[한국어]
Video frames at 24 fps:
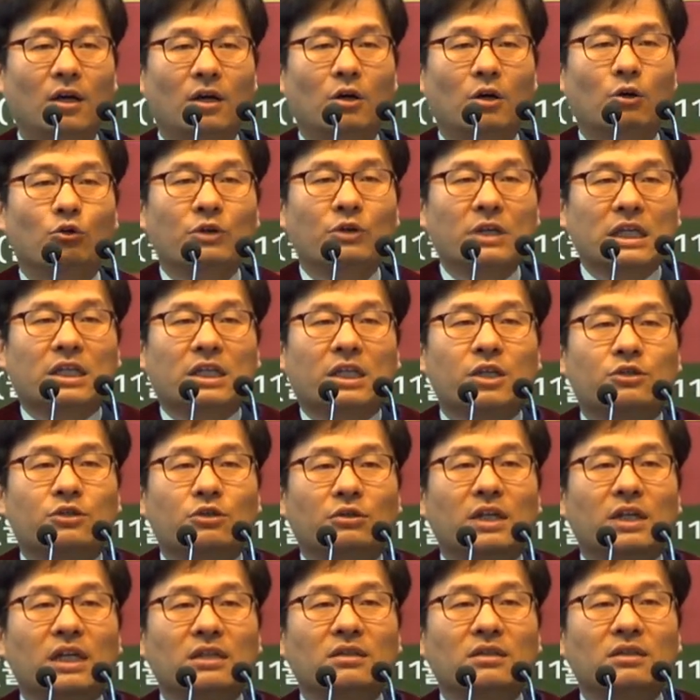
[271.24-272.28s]
우리
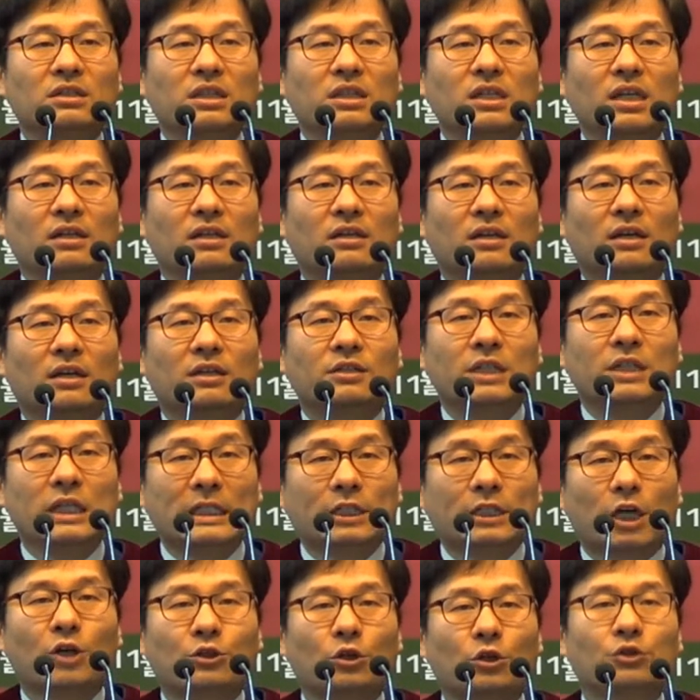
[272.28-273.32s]
기존에 있는 이, 이
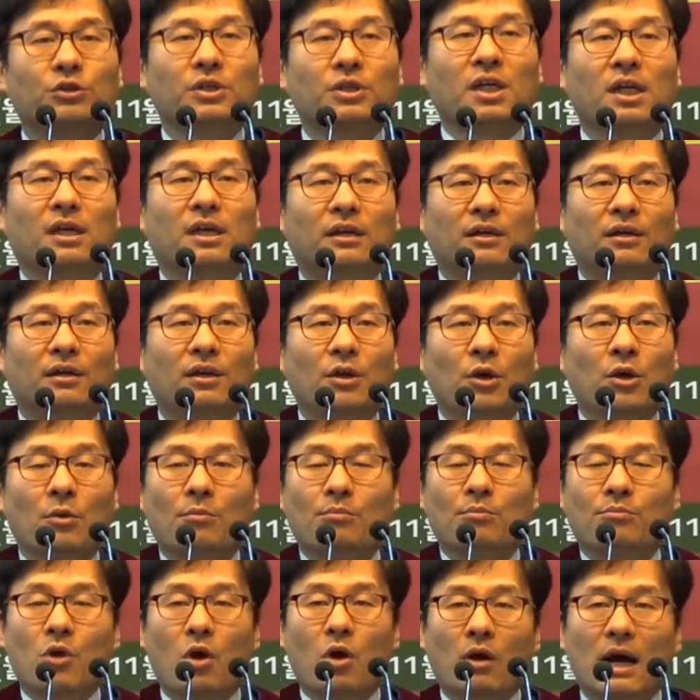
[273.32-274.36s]
성도들이
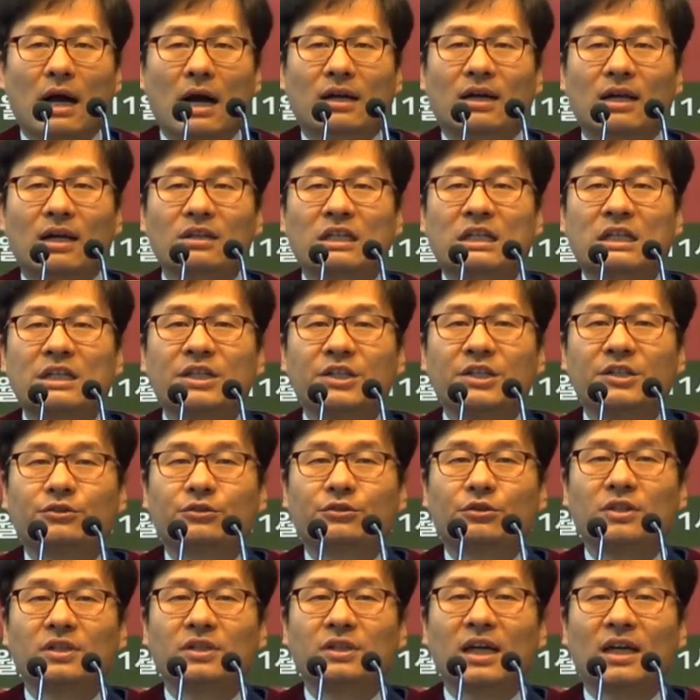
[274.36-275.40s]
명확한
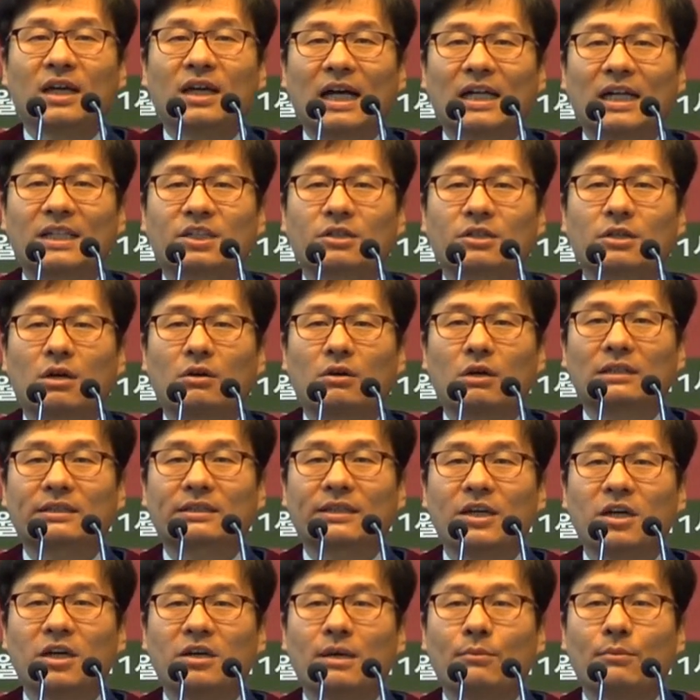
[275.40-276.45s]
그리스도인의 가치관과
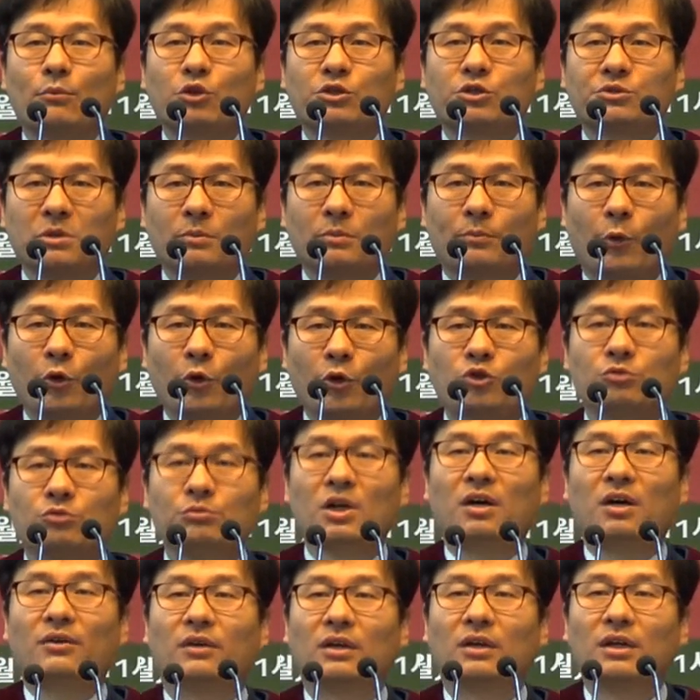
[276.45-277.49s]
사역의 모습을
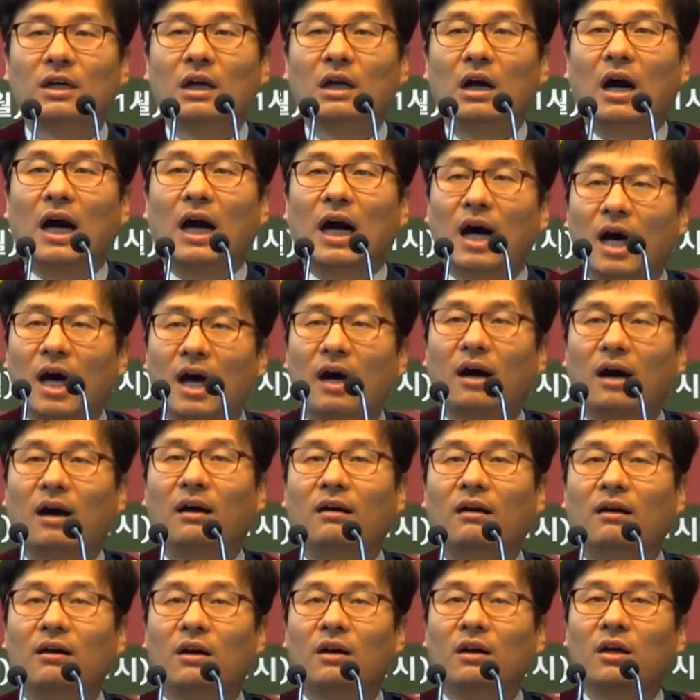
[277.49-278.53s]
보여주면 아
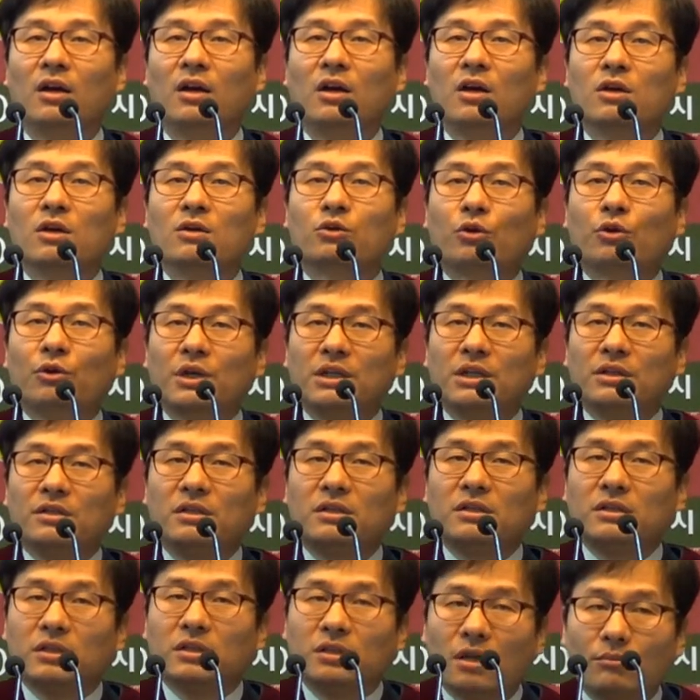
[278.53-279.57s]

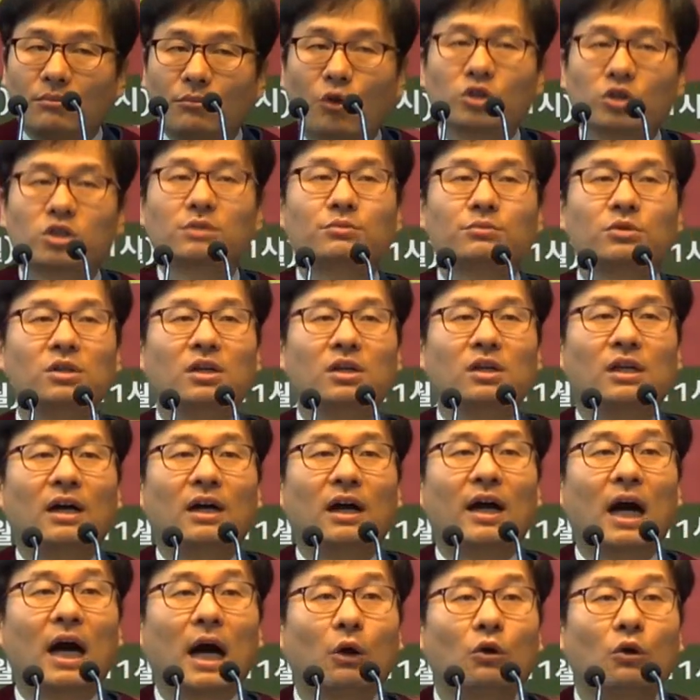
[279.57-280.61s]
교인들은 이런 모습을
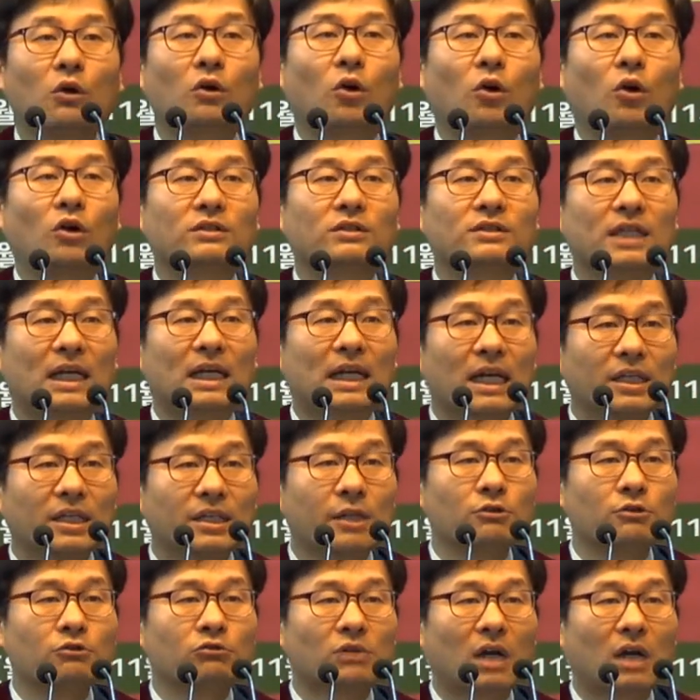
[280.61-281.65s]
하고 살아야
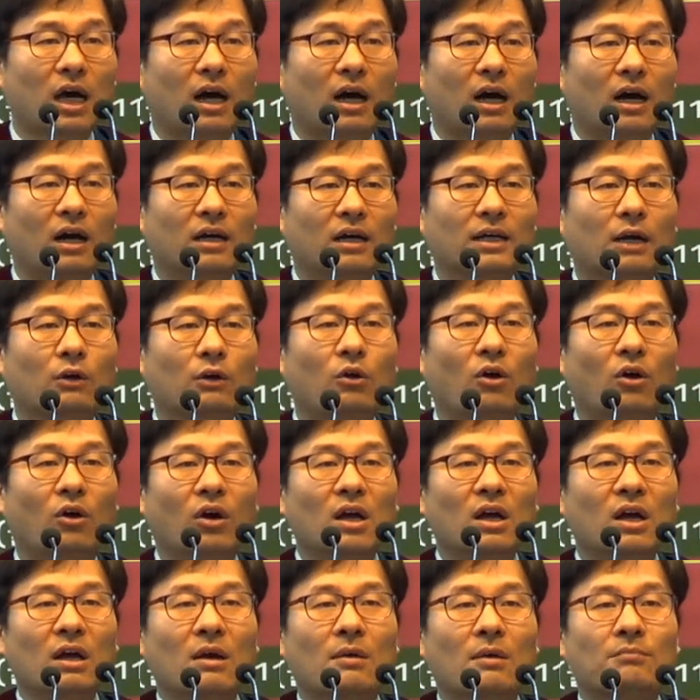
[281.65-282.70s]
되는구나라고
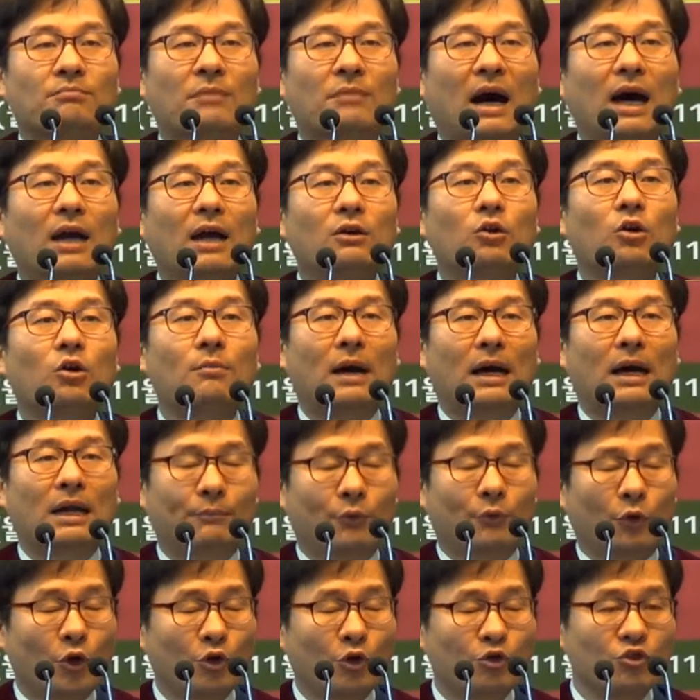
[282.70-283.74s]
말로 말,
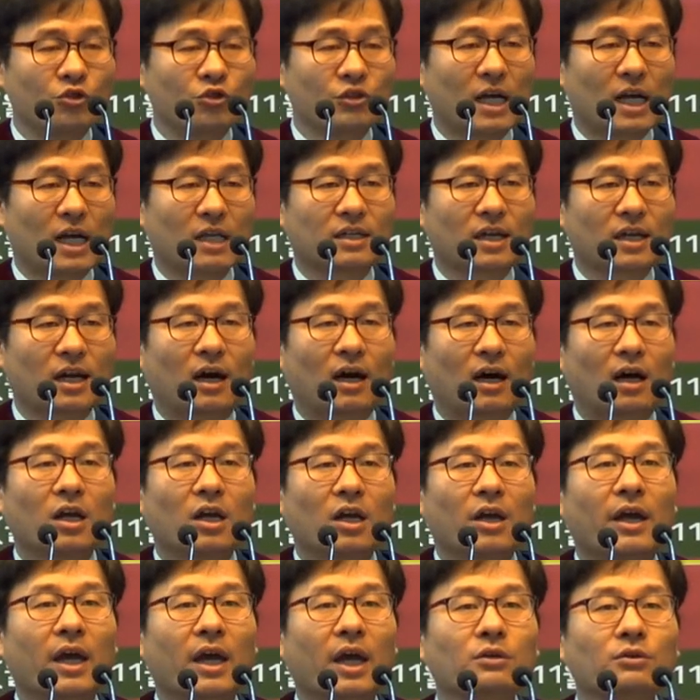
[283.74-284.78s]
보여주는 게 아니라
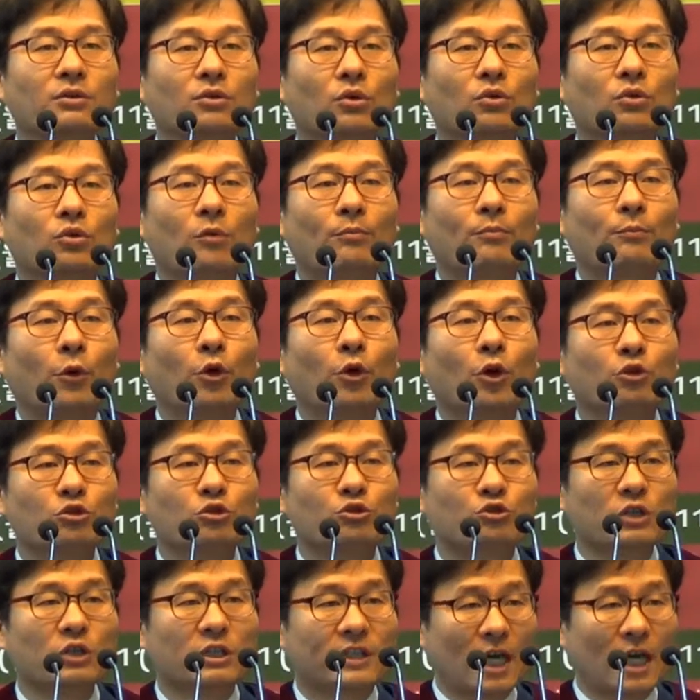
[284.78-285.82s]
행동으로 보여줄
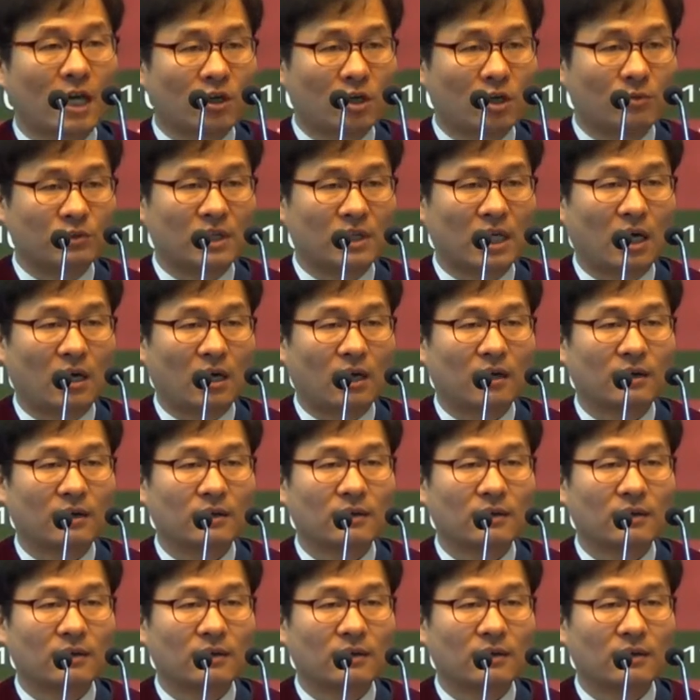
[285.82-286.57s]
수 있다 이겁니다.